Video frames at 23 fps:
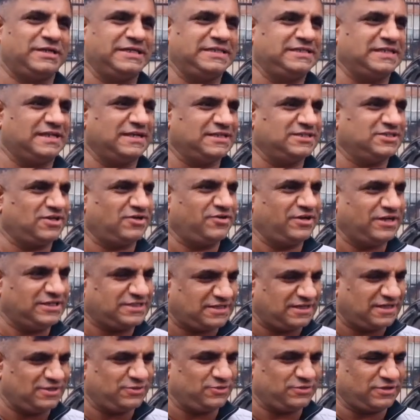जो हमारी यंग
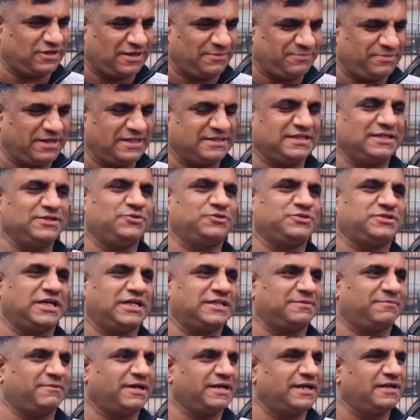जनरेशन है जो यहाँ पे रहते हैं जो
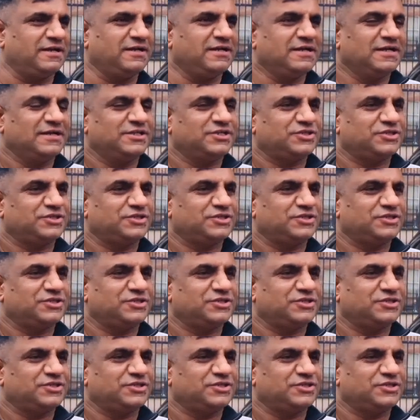शायद हमारे